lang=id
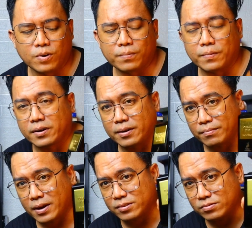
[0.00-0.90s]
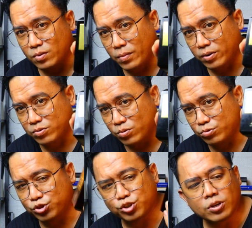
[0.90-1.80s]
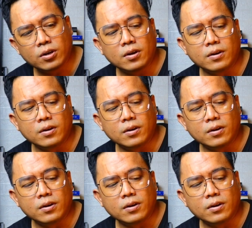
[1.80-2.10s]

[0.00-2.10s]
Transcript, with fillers: gue udah pernah bahas tobacco touch